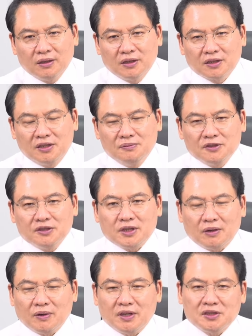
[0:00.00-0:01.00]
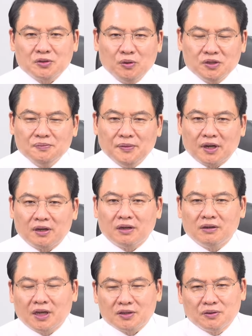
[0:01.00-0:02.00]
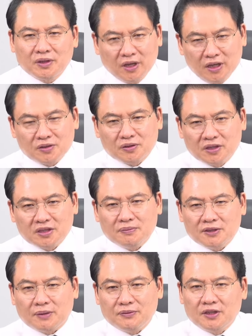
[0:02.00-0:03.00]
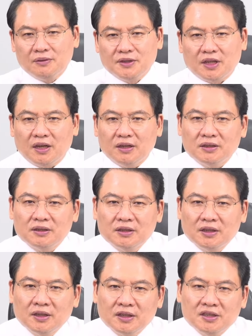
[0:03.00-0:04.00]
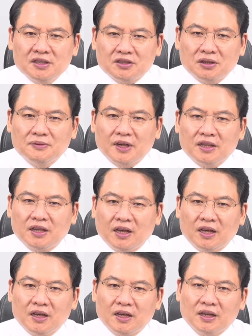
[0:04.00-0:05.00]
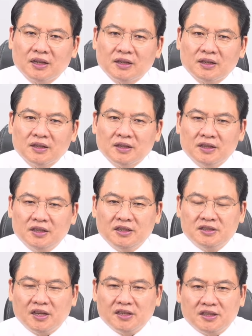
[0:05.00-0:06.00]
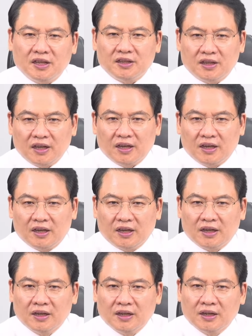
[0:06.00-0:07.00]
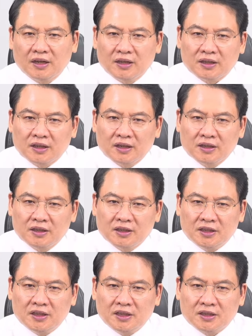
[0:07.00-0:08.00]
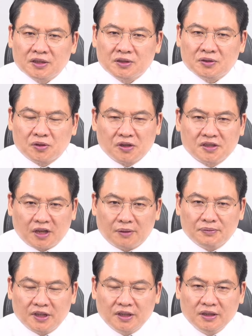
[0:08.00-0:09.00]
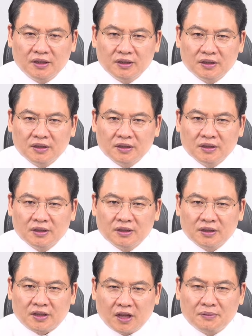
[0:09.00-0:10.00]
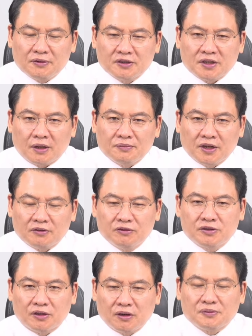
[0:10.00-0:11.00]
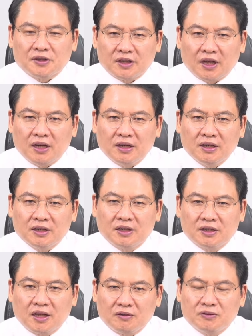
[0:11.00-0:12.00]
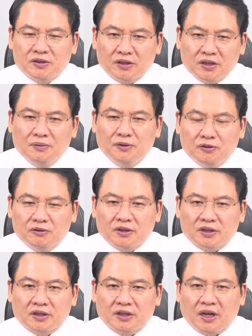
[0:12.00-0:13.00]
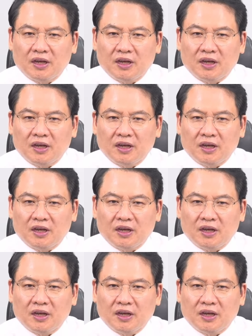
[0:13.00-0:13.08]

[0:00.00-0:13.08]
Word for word: 김문수 장관이 소신 발언한 걸 가지고 계속 트집을 잡는 겁니다. 인사청문회 때 일제시대 때이 조선 사람들, 그러니까 대한민국 사람들의 국적은 없었다. 그때 국적은 일본 국적이었다.